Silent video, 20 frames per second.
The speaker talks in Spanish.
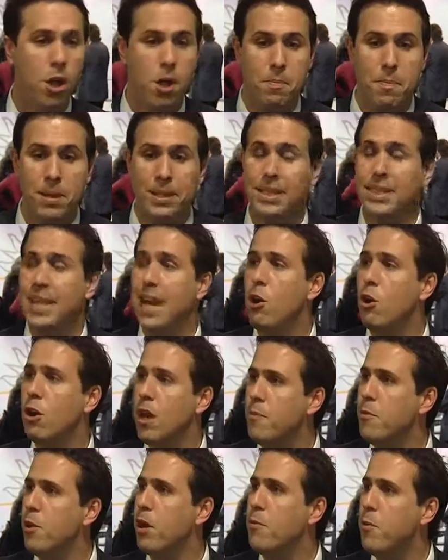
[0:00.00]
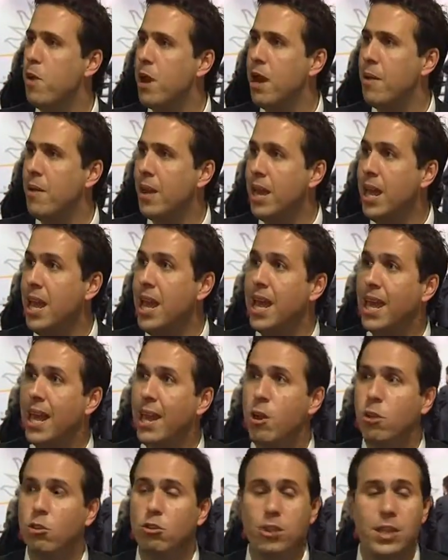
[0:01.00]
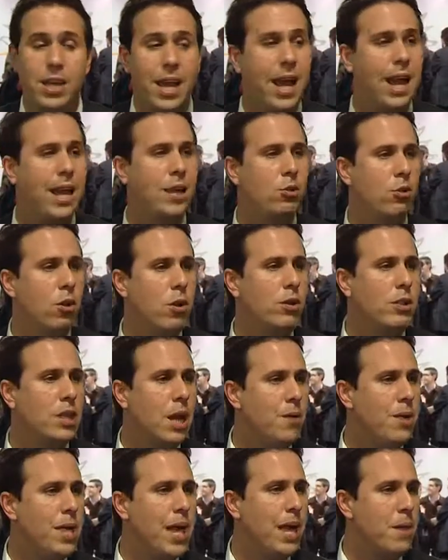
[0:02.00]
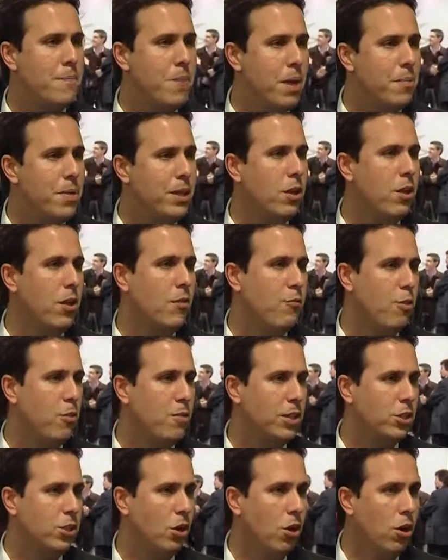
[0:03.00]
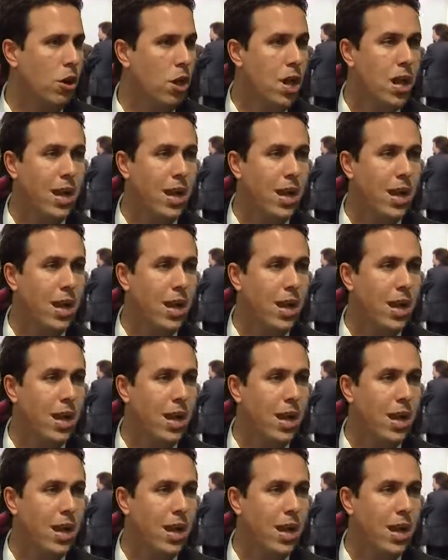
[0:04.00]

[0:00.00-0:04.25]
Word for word: más allá de los cambios que puedan haber, que nos siga en toda nuestra vida y que permite una información